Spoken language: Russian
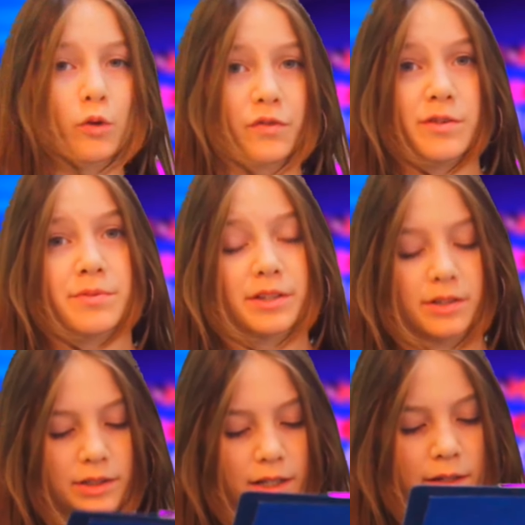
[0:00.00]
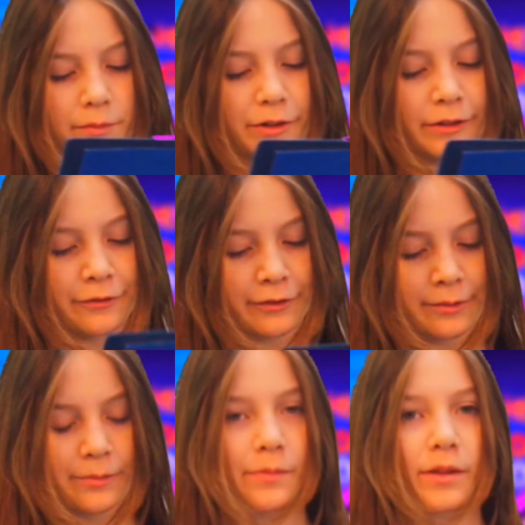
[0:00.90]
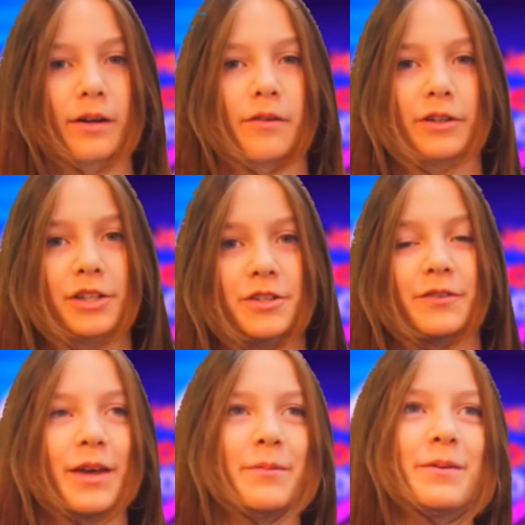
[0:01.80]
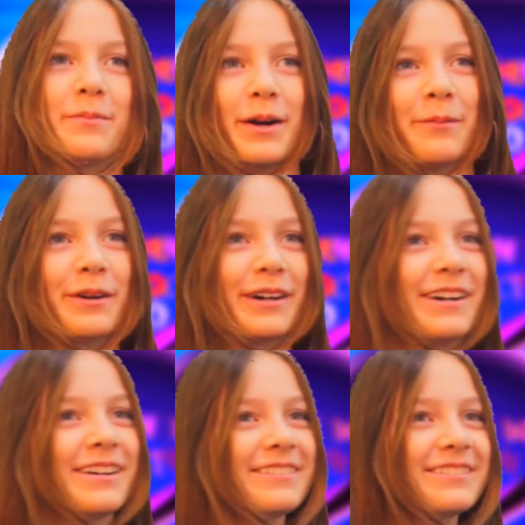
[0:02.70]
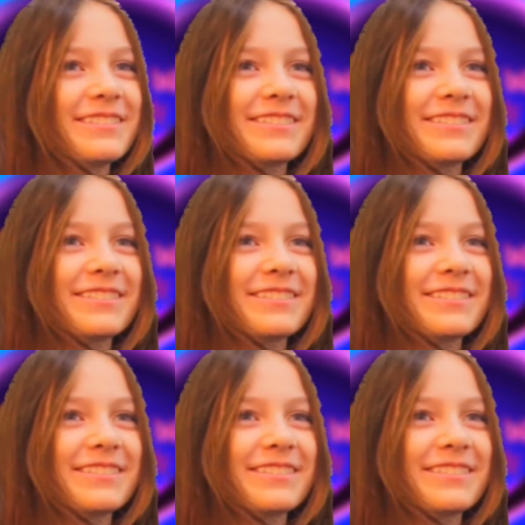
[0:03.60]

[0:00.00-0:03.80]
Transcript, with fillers: и увидимся на канале Морганфильм. В это же время. Пока-пока!